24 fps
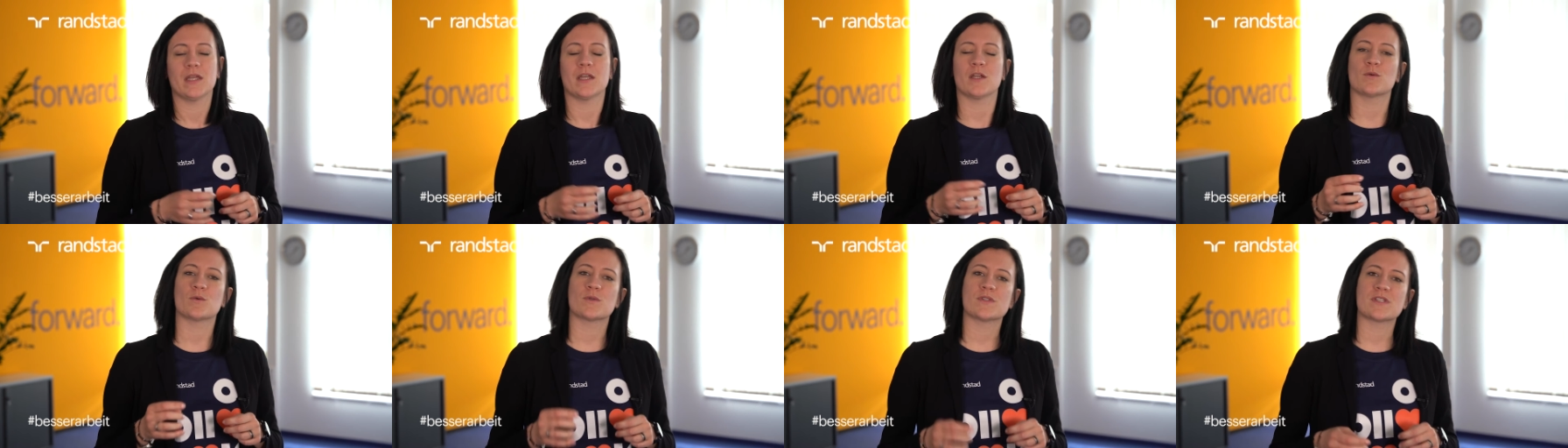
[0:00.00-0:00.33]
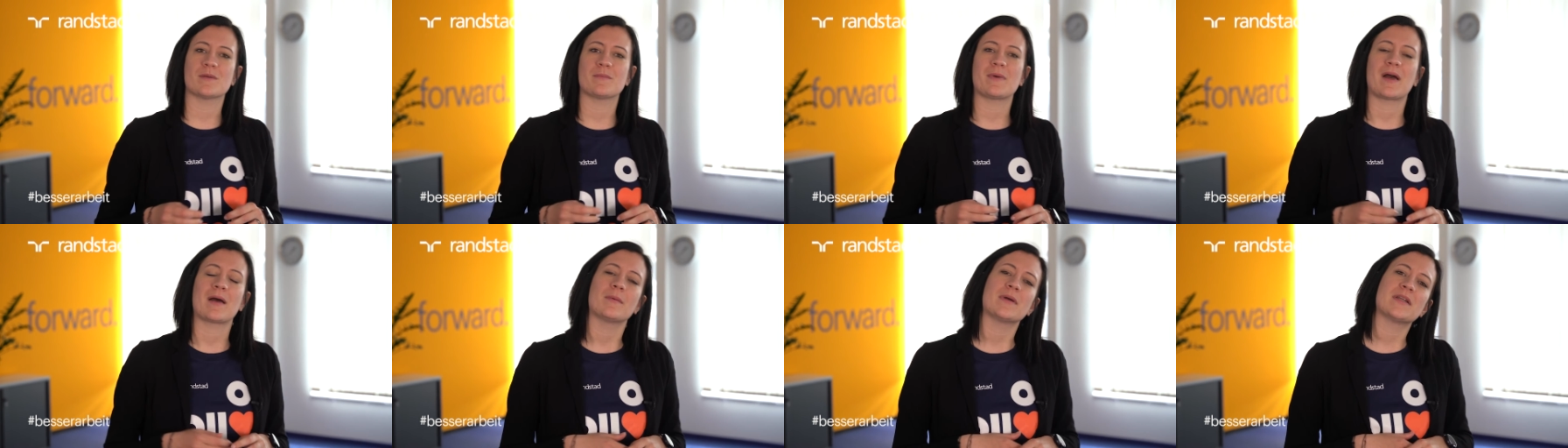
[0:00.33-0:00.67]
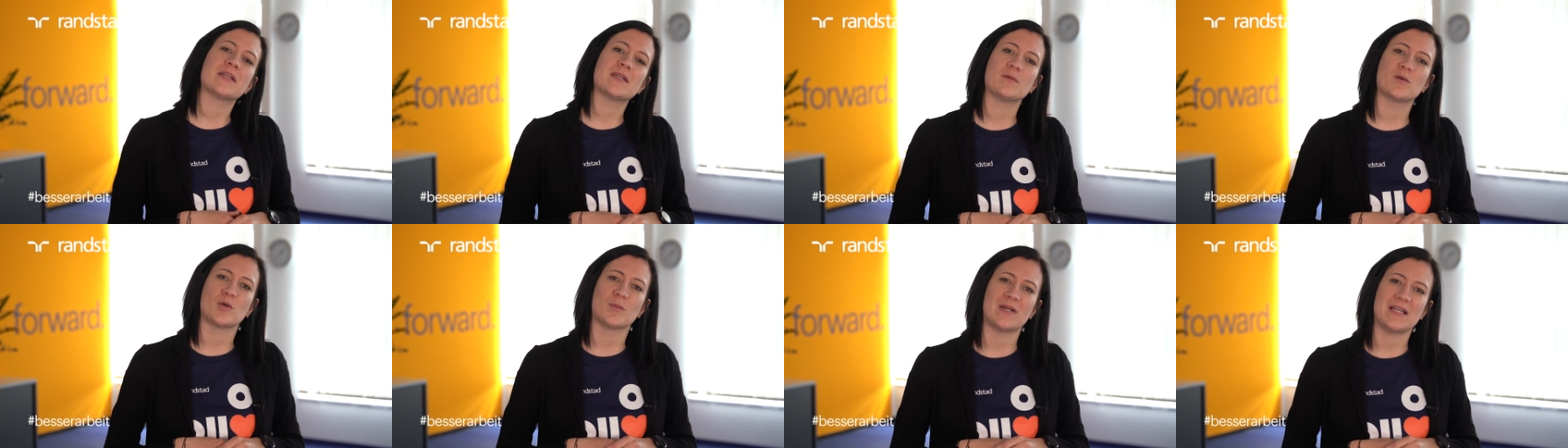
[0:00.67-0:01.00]
In unserem
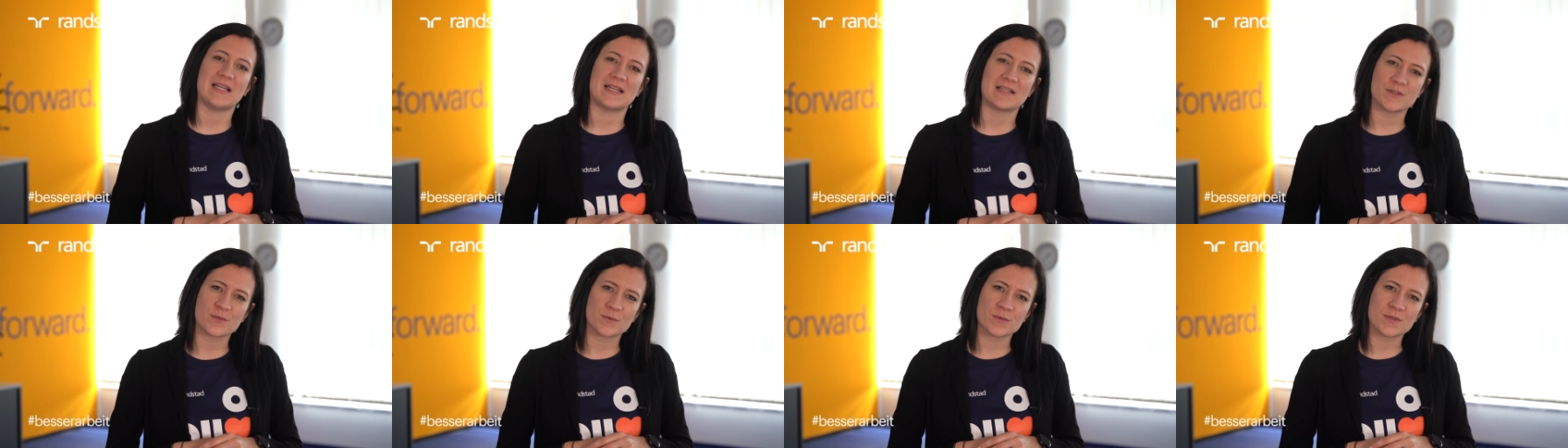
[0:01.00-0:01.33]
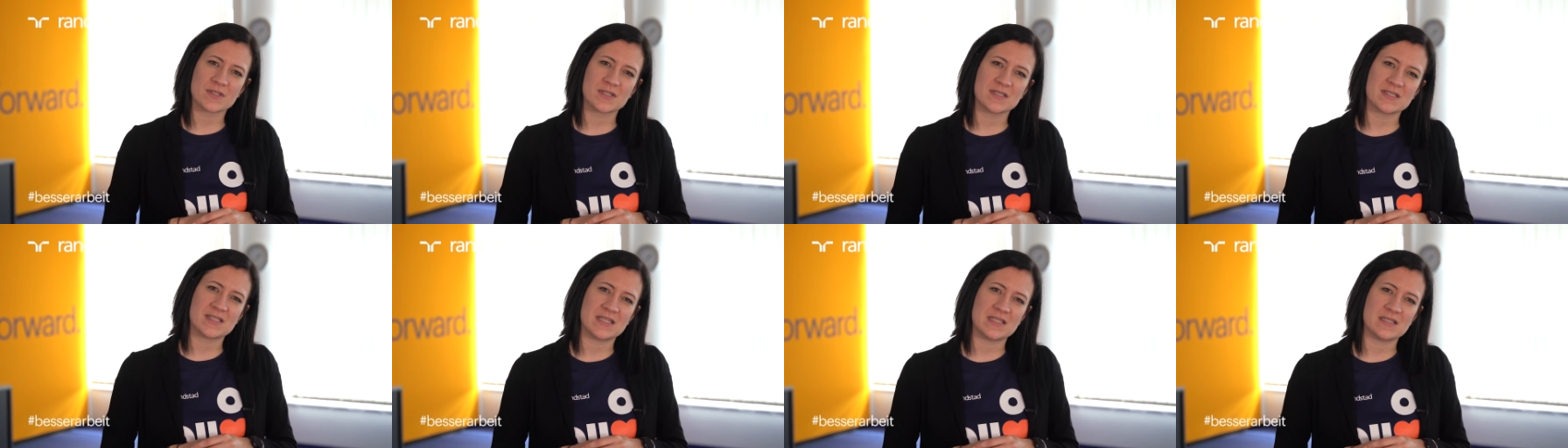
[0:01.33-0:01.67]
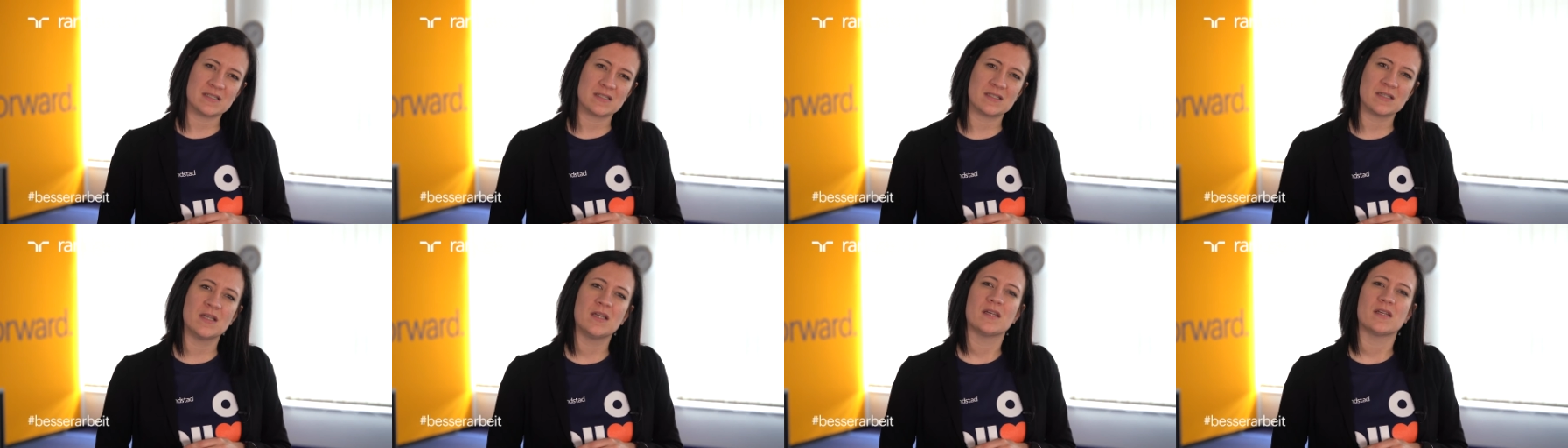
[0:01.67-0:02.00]

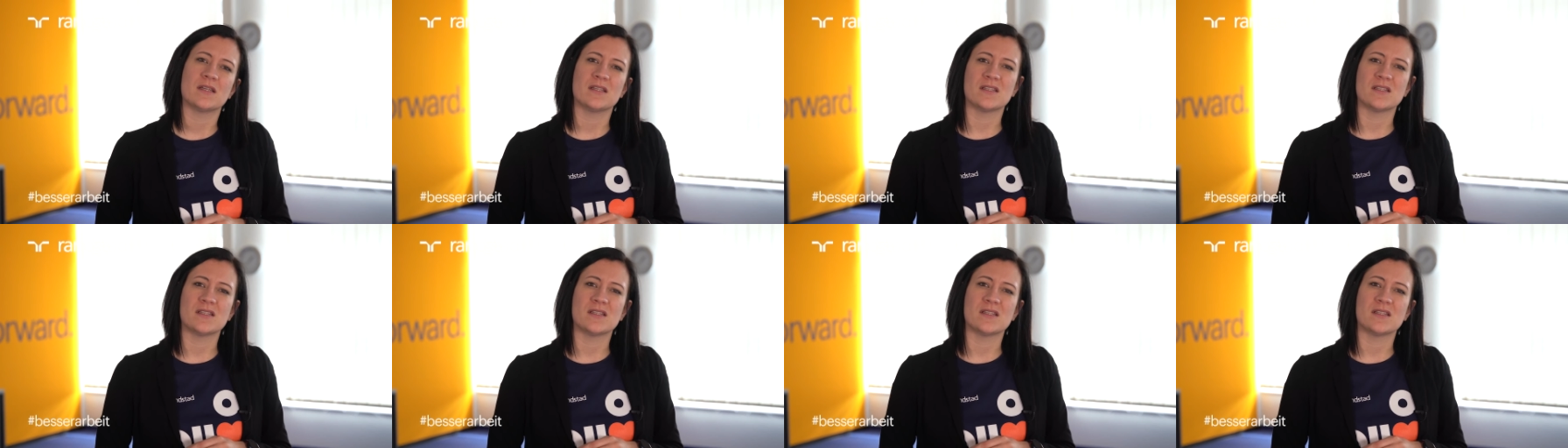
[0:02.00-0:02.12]
Arbeitnehmerüberlassungsgesetz